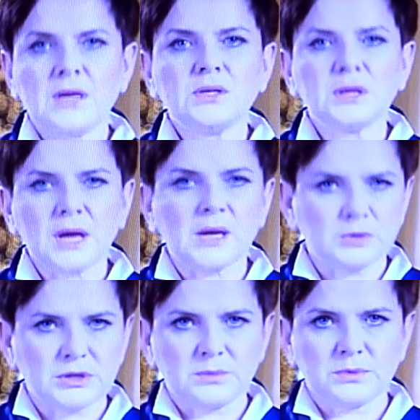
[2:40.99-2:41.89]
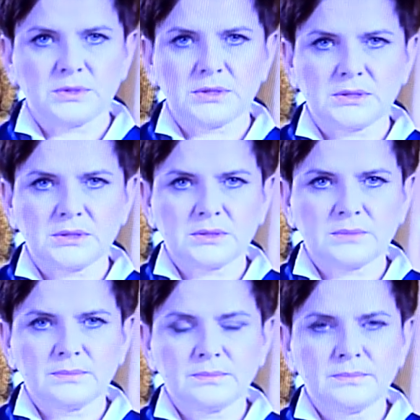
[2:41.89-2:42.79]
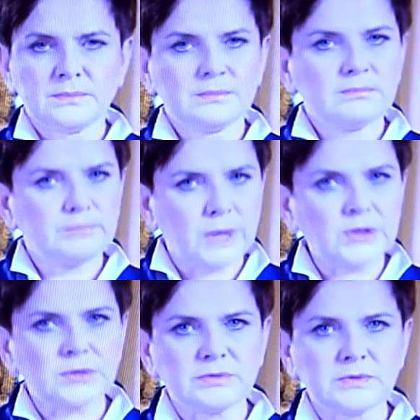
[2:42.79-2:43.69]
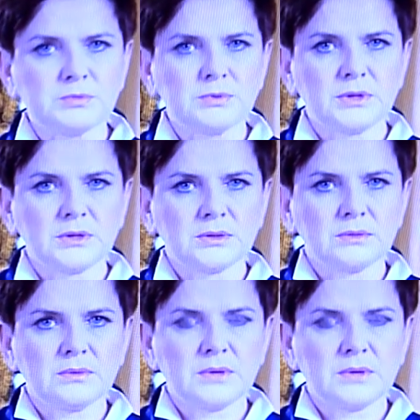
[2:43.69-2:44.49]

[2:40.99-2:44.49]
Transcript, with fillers: Nie dajmy się podzielić. Bądźmy wspólnotą